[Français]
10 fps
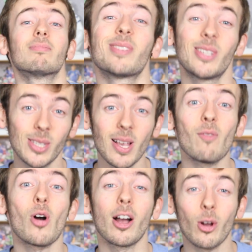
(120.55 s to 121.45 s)
C'est ça
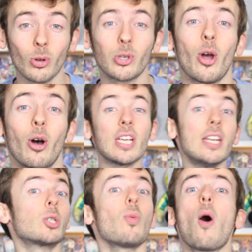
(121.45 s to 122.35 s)
avoir un grand cœur. Côté
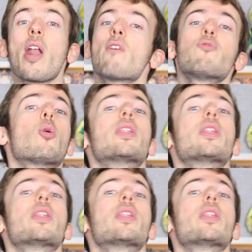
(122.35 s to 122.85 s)
l'histoire on l'a vu,